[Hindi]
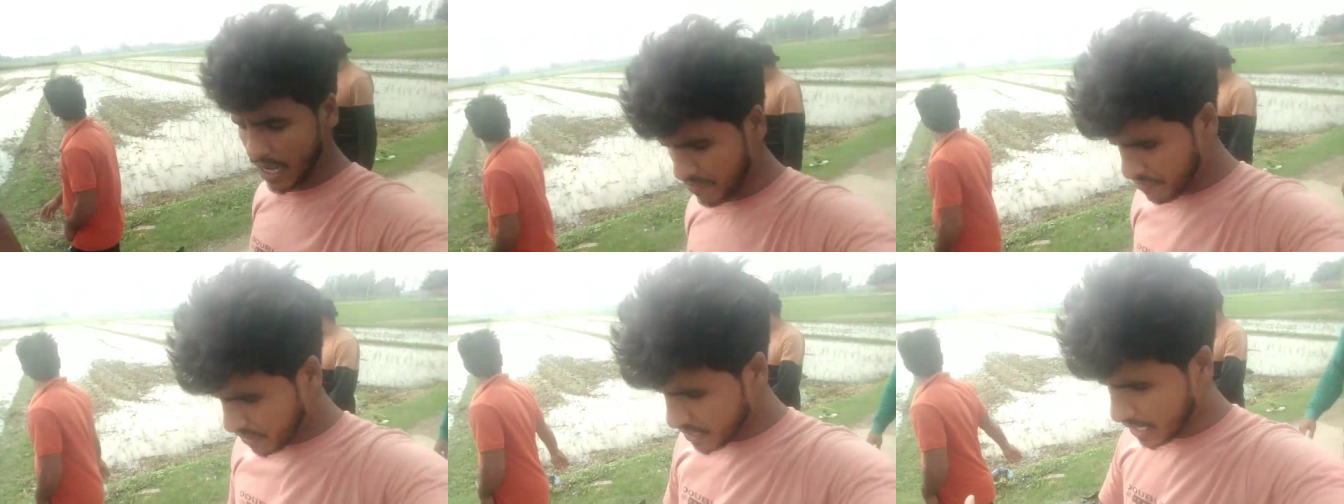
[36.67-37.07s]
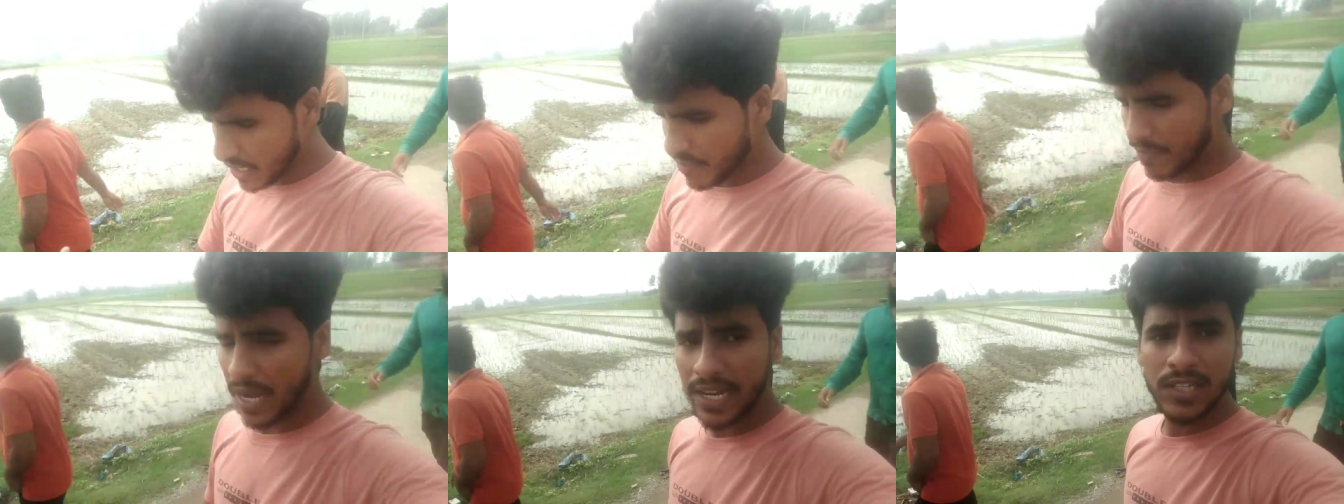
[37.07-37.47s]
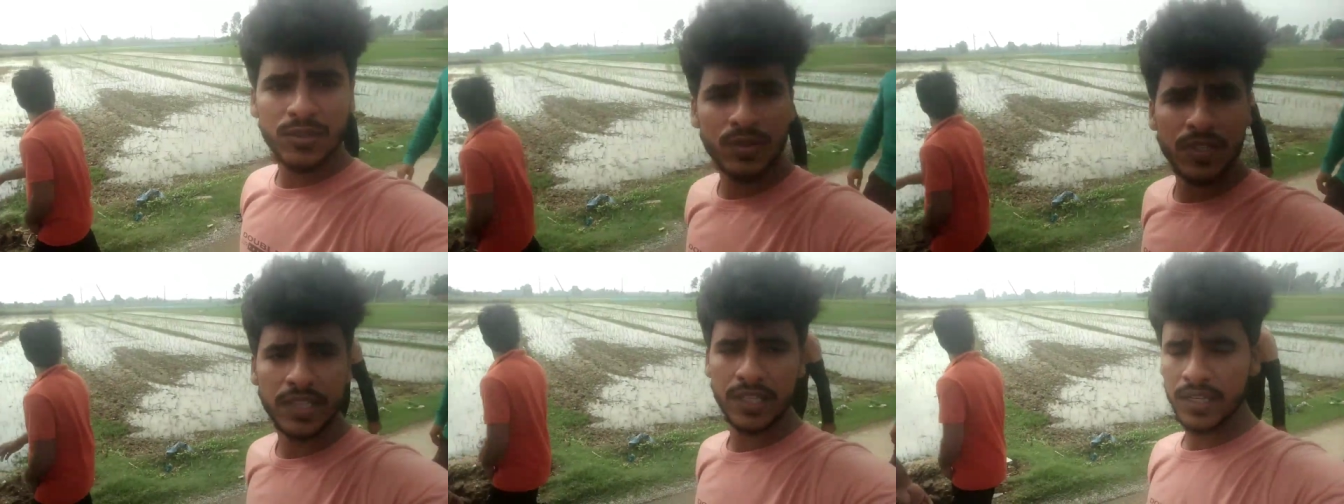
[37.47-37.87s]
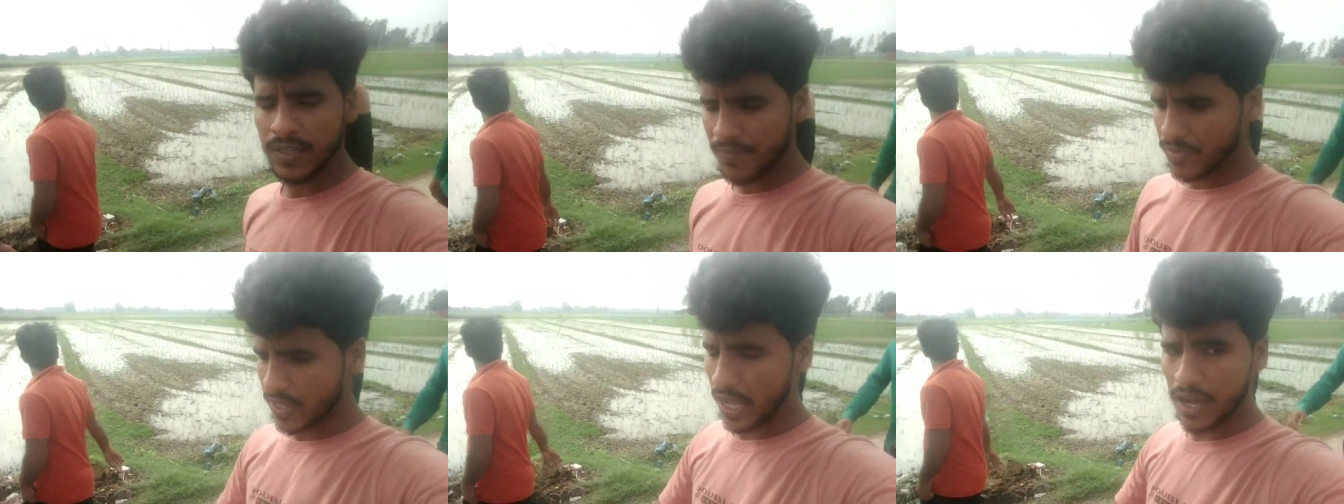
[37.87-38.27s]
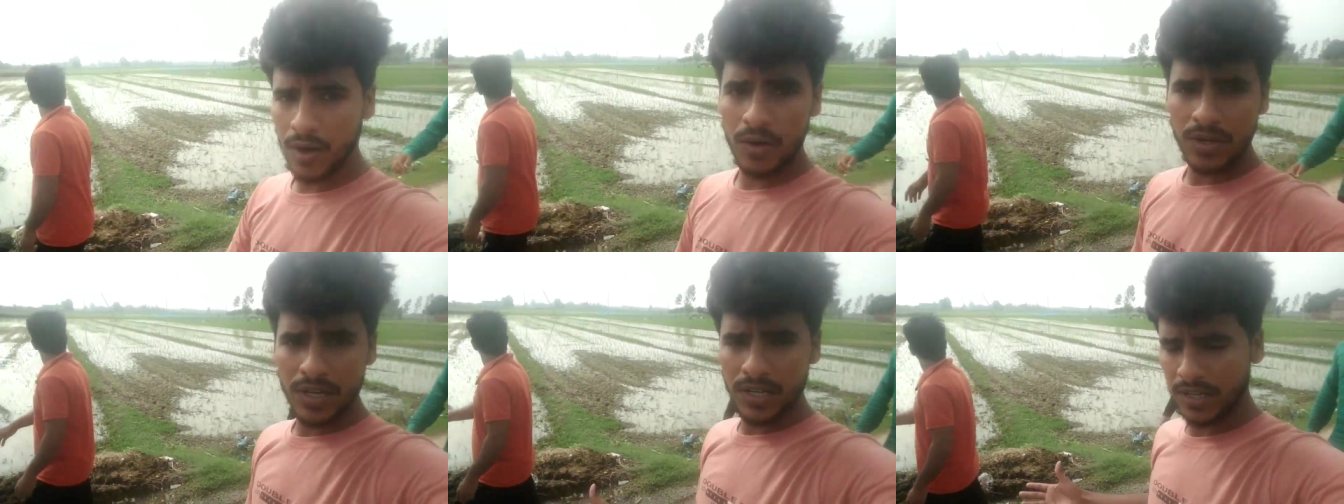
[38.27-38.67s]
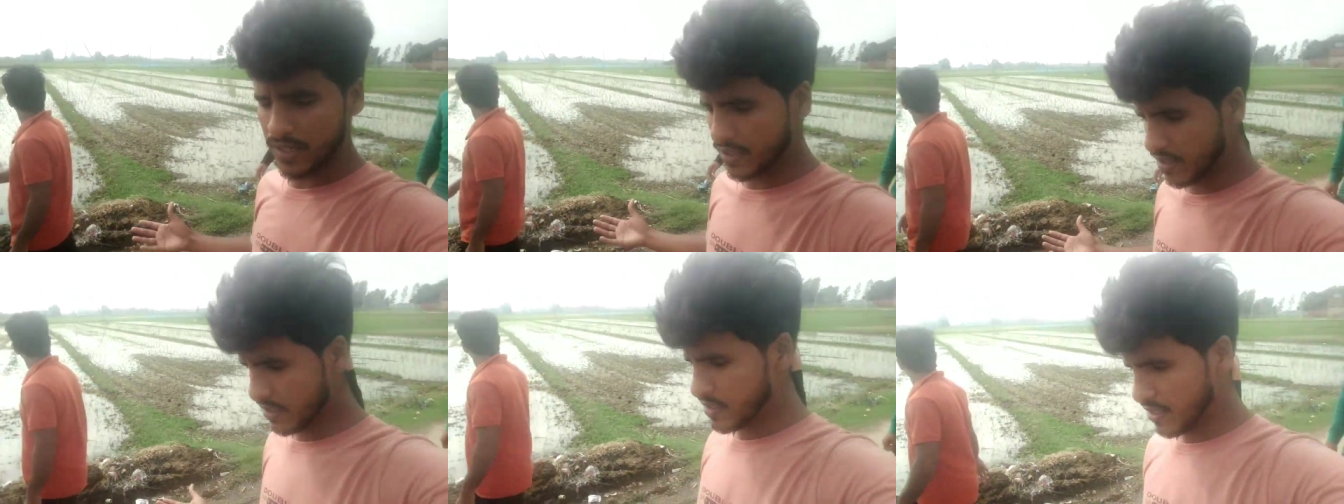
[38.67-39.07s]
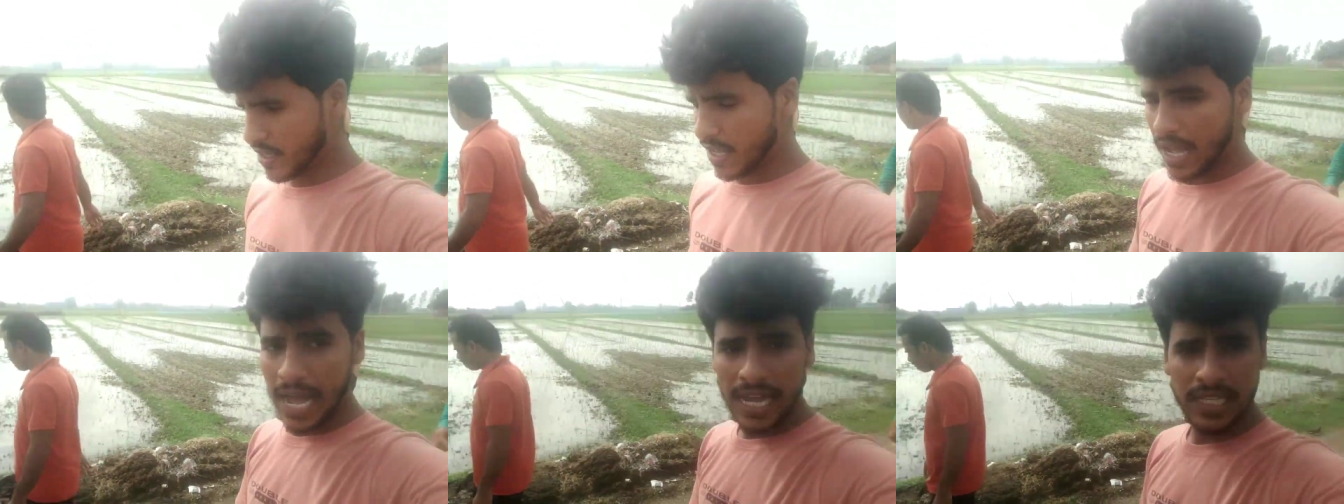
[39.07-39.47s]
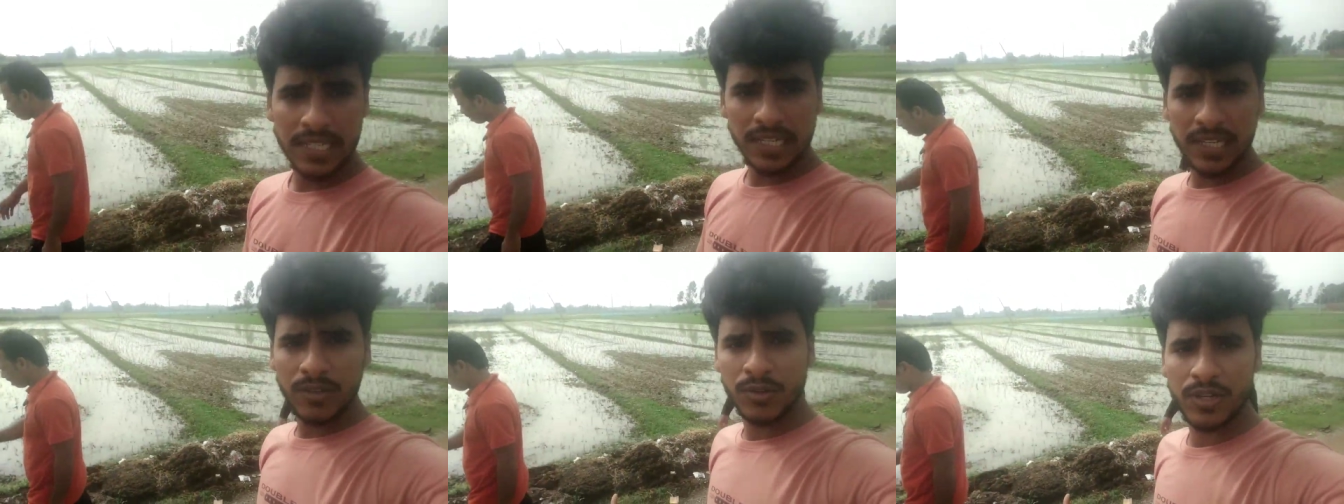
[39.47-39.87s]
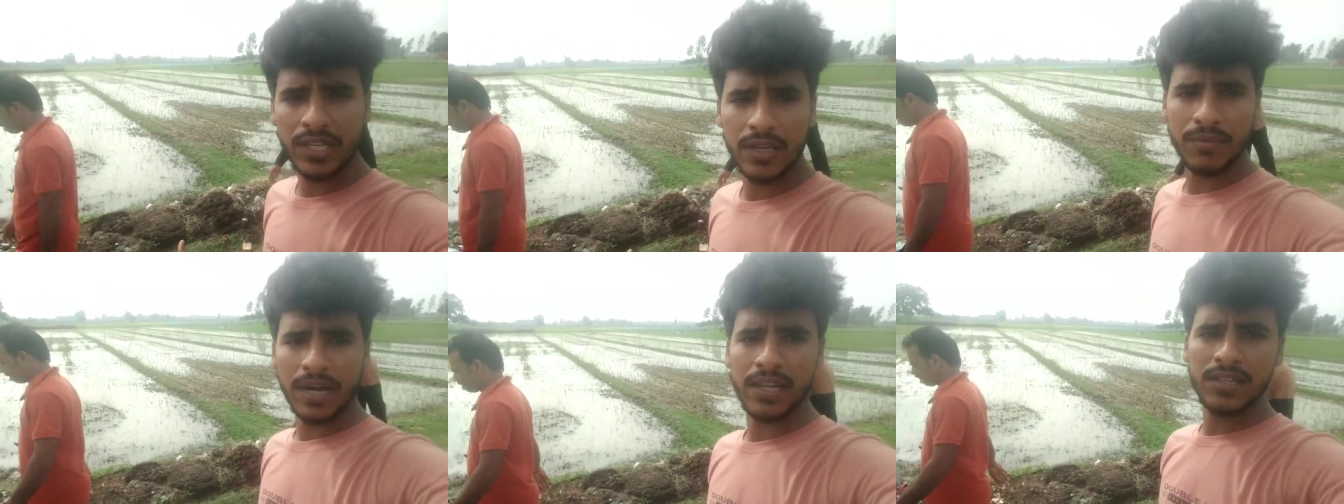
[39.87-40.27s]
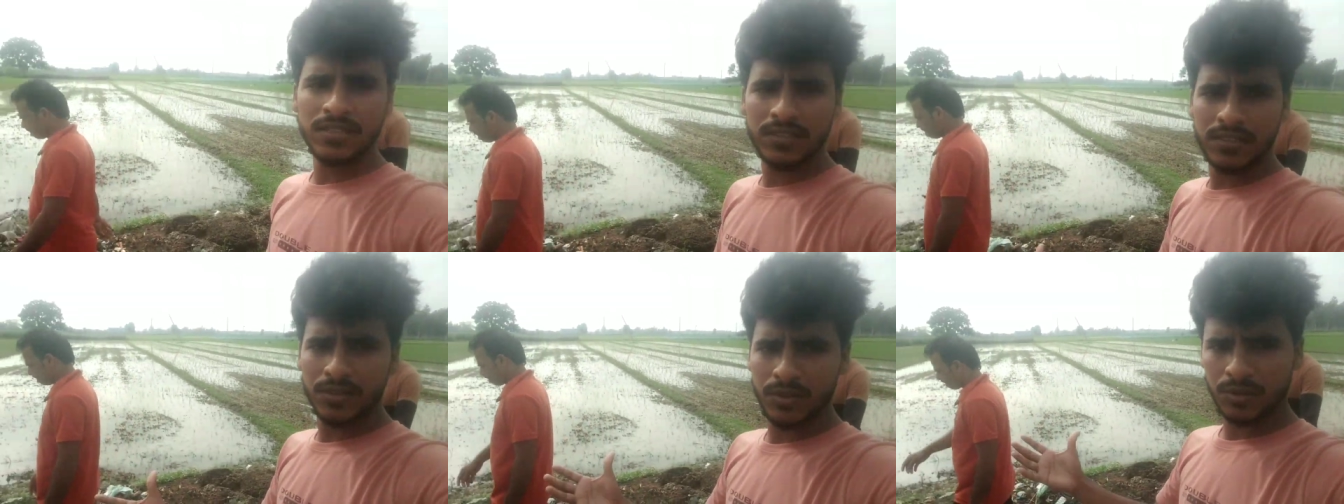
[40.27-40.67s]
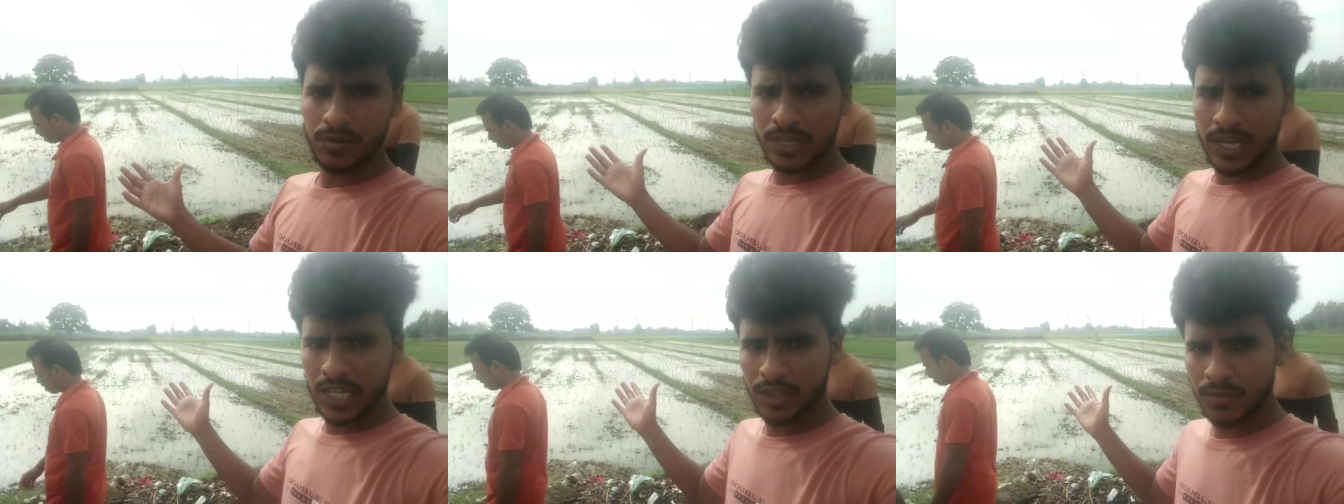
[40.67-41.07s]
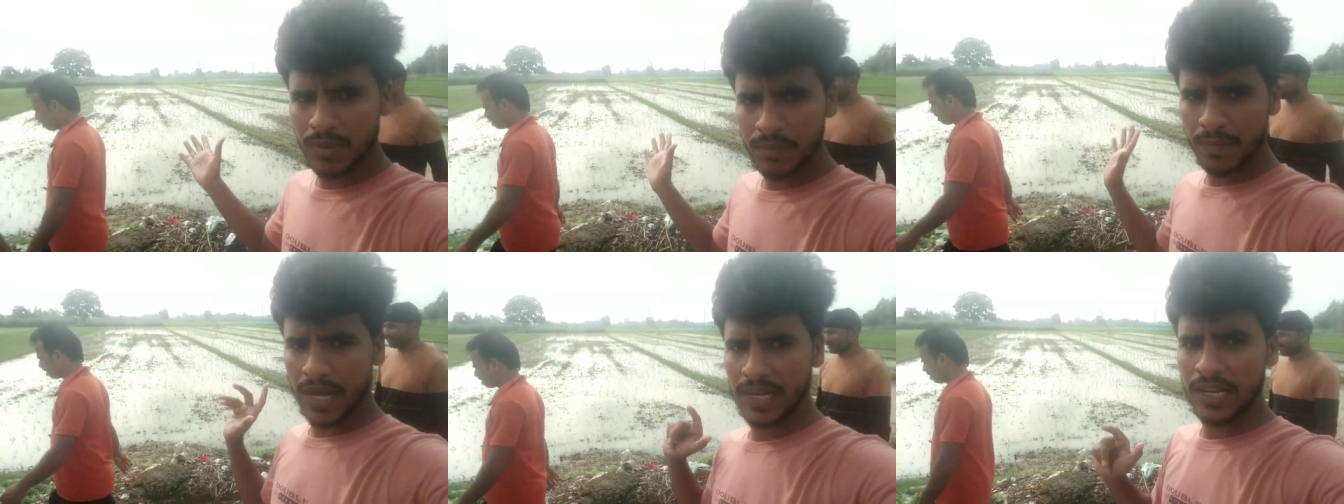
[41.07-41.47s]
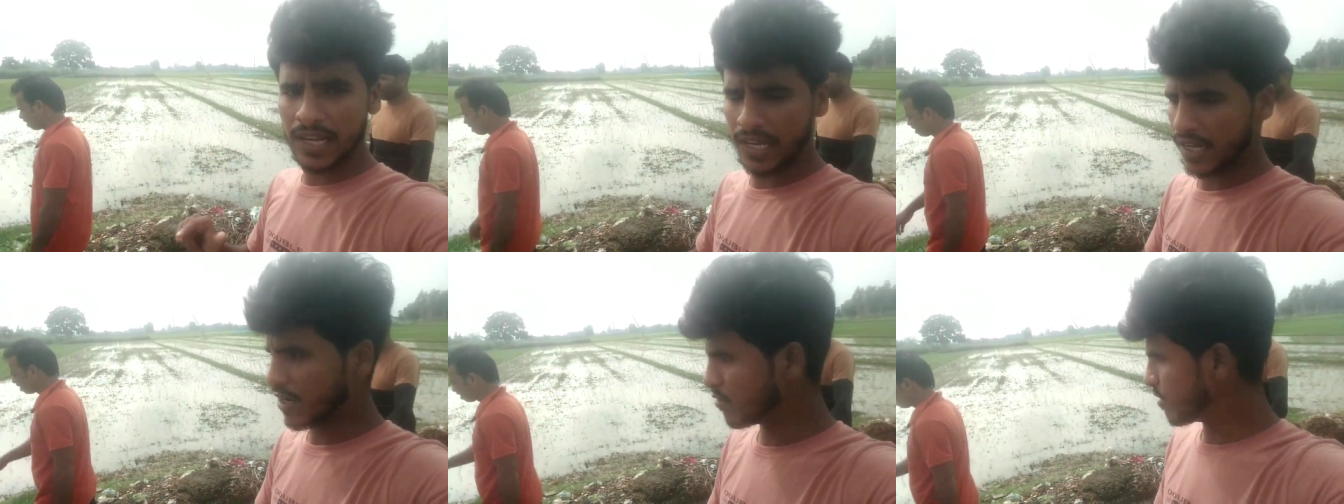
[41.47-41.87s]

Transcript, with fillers: काफ़ी ज़्यादा बारिश हुई थी और आज नहीं हो रही है बारिश तो खेतों में पानी लगा